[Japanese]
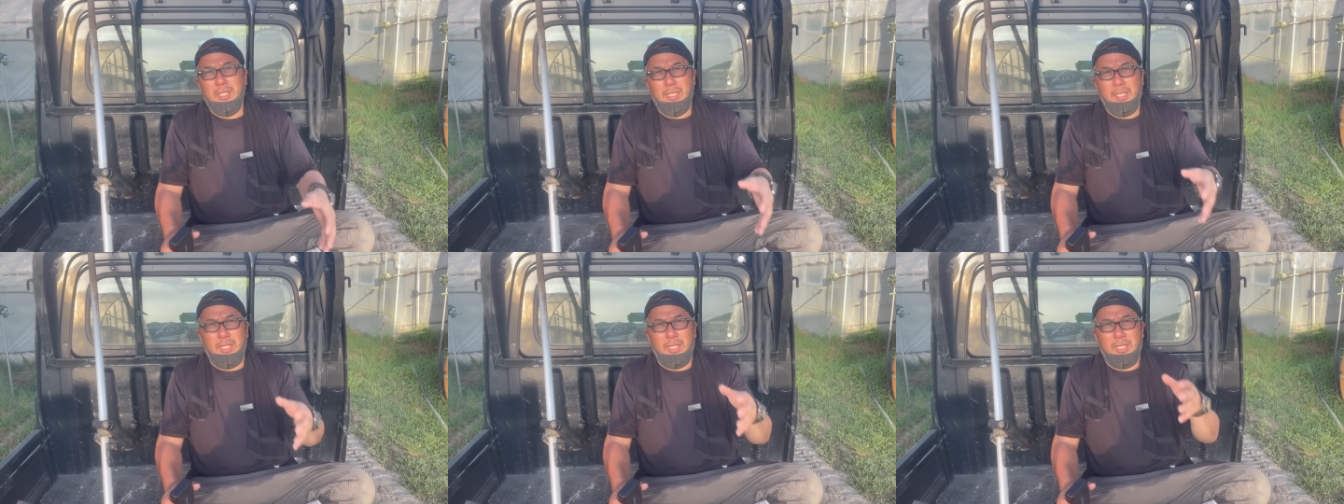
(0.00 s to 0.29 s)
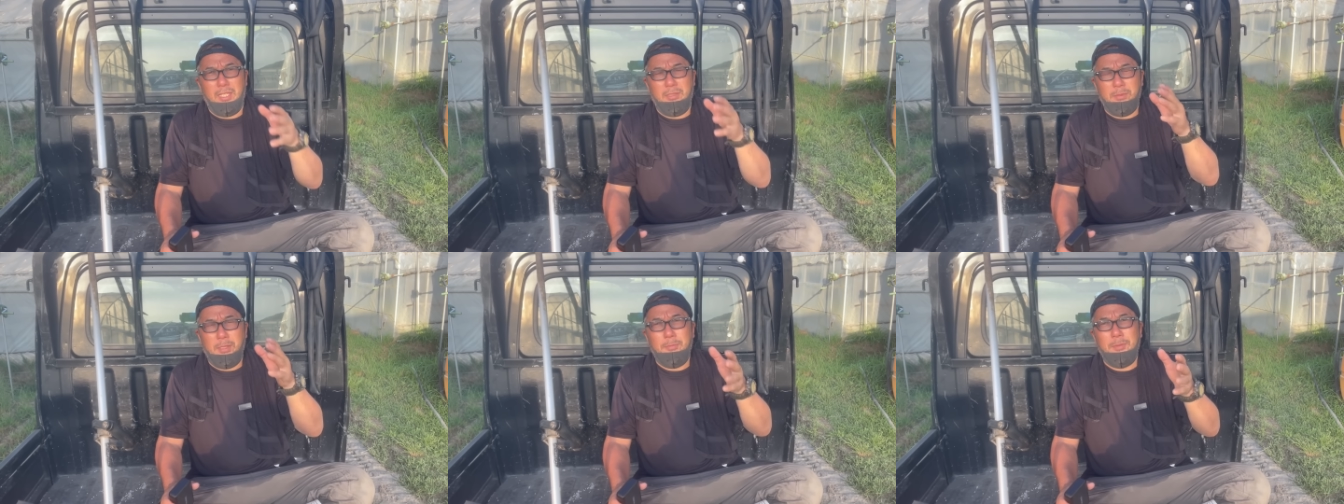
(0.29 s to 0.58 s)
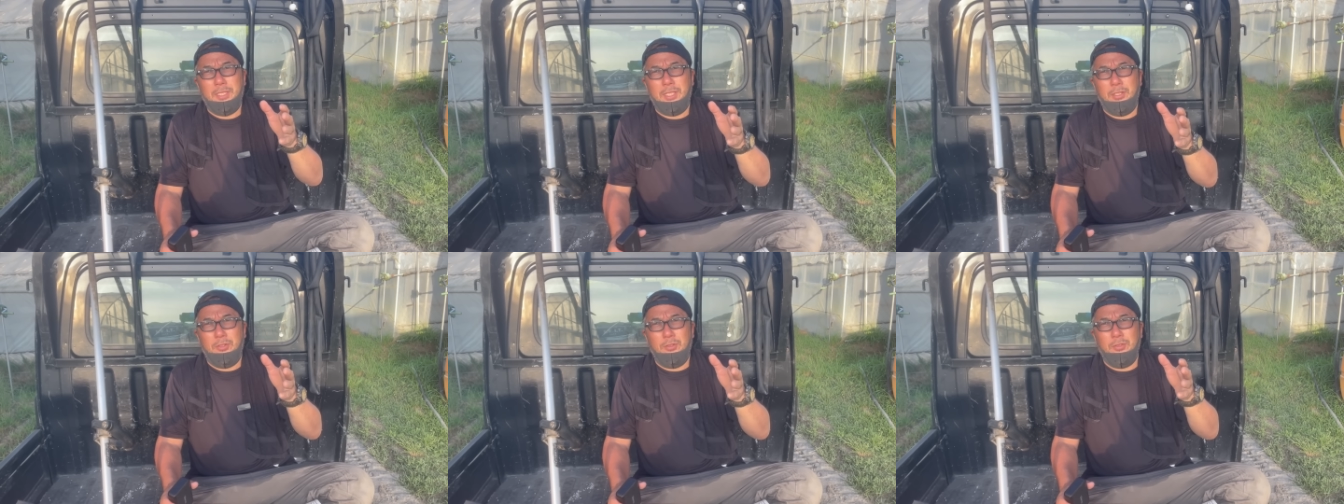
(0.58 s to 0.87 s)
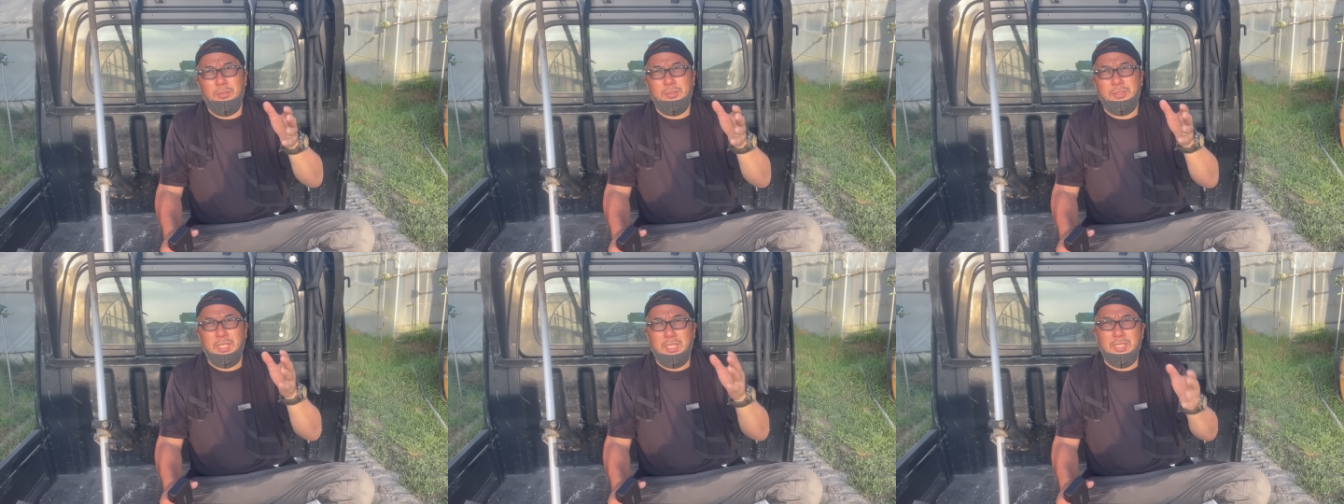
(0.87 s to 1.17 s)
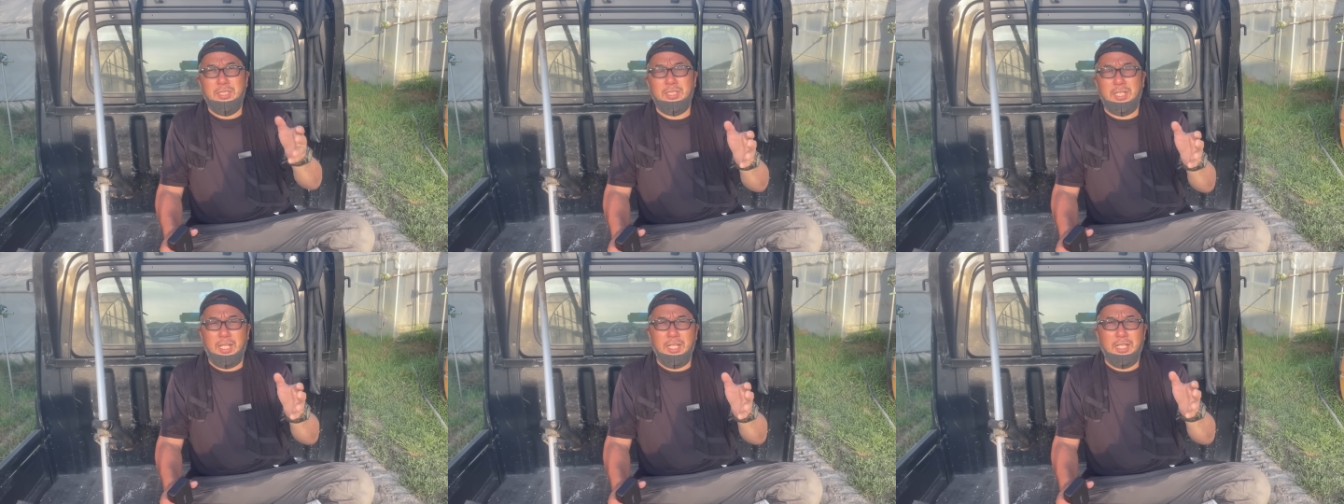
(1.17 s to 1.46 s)
え今までの
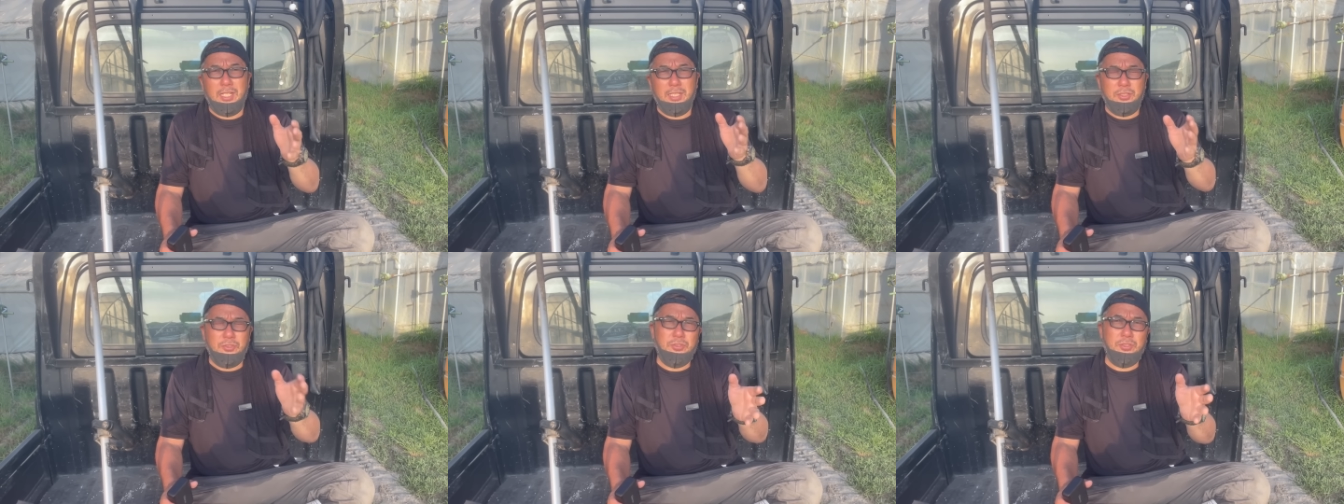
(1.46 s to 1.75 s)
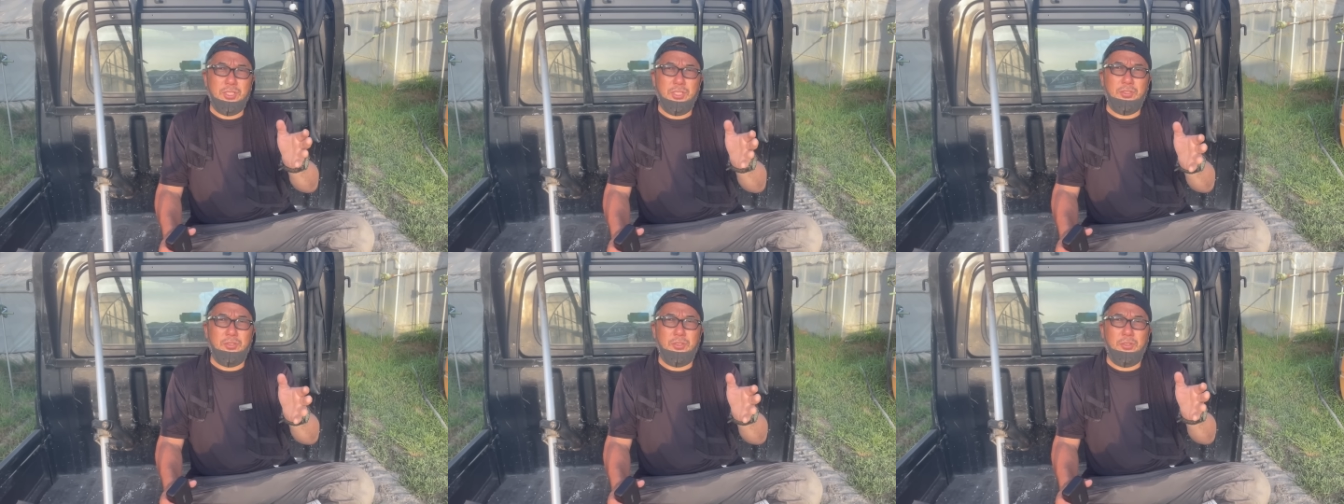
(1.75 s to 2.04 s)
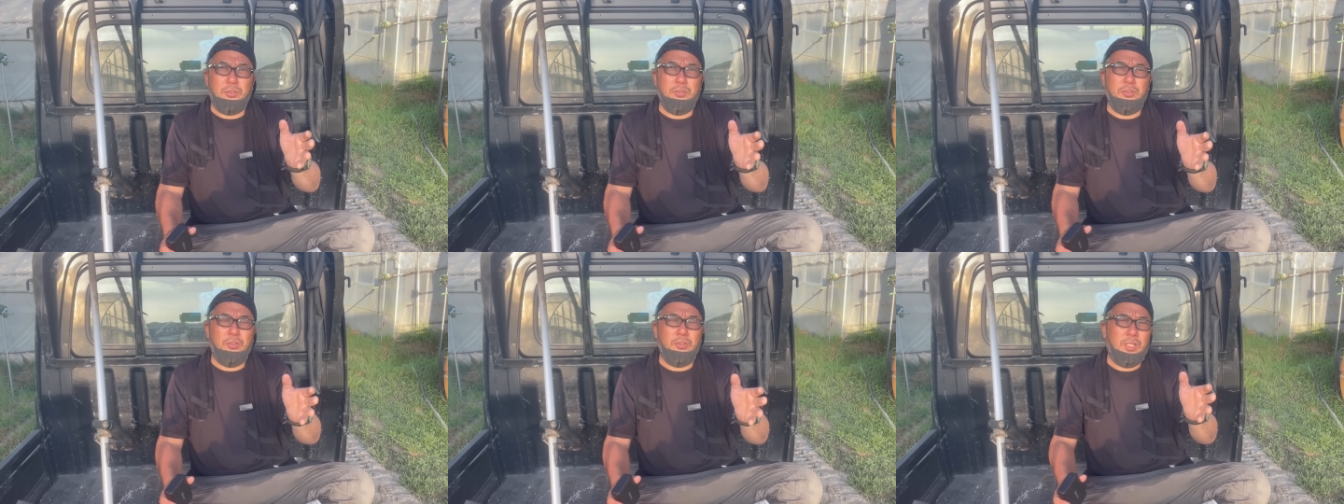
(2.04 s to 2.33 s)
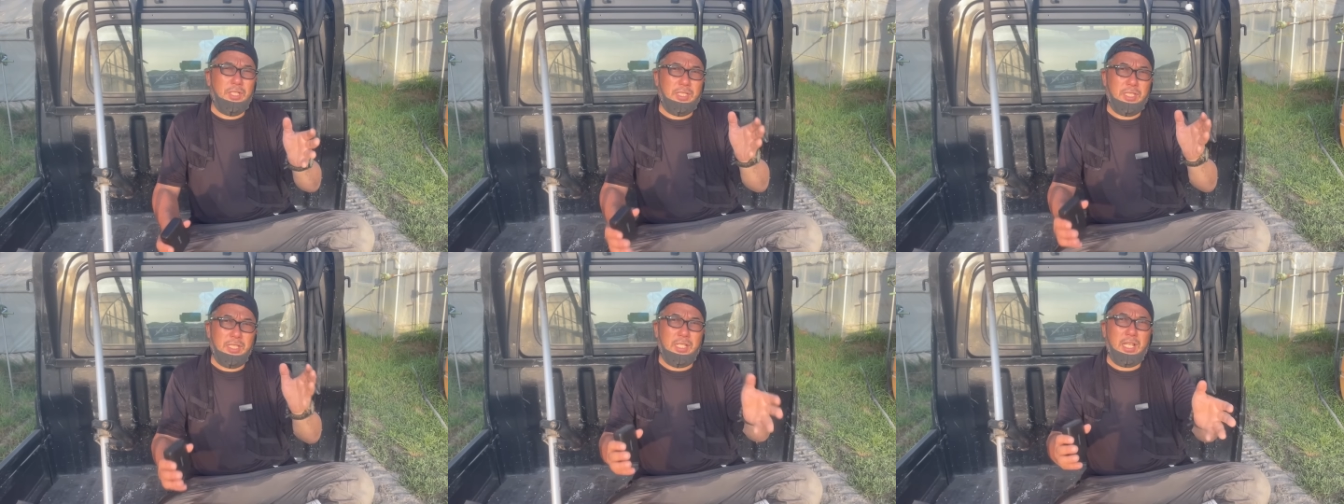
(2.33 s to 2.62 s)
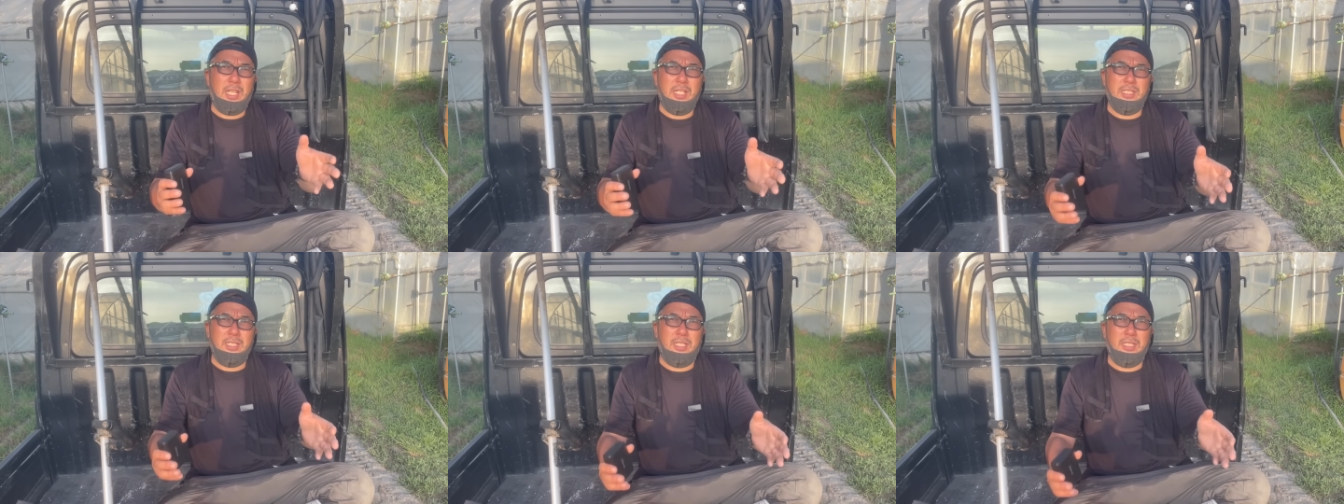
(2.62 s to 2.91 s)
政治会が牛耳っとるような議
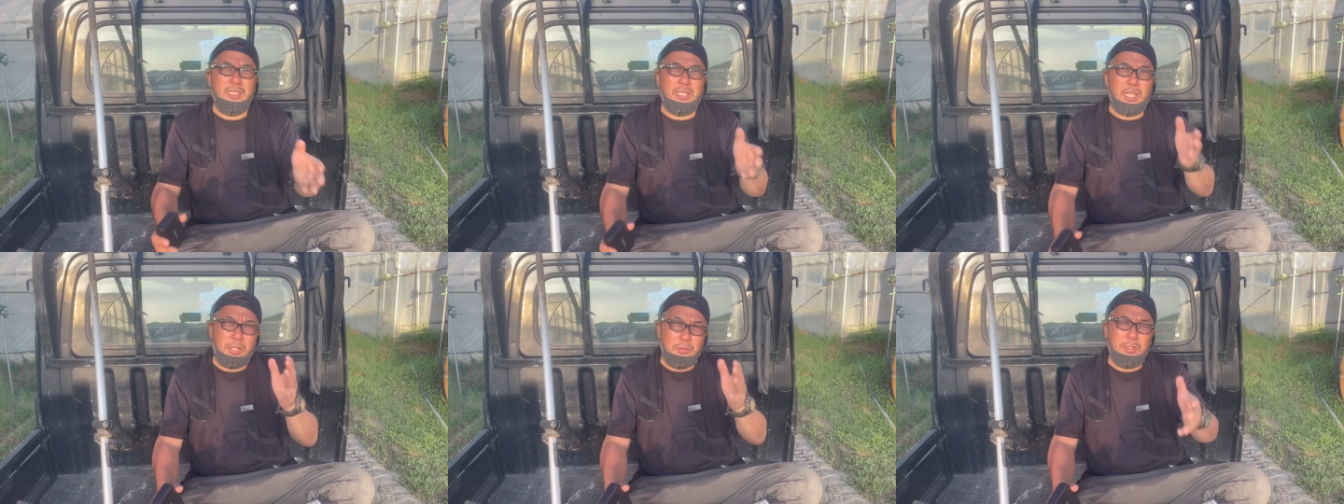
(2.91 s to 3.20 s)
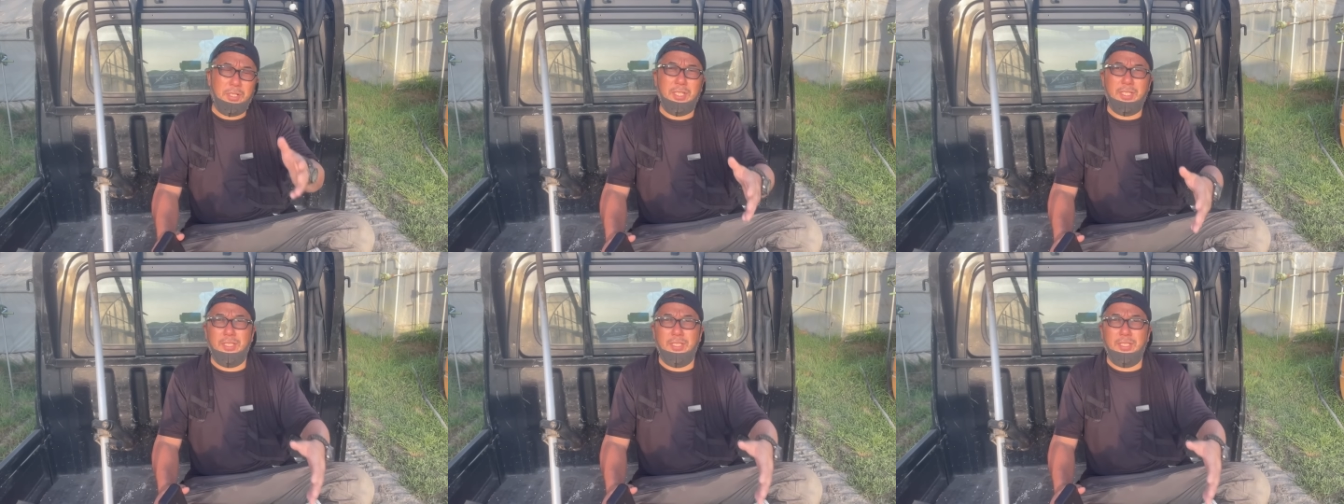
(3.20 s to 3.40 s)
会じゃいけんわ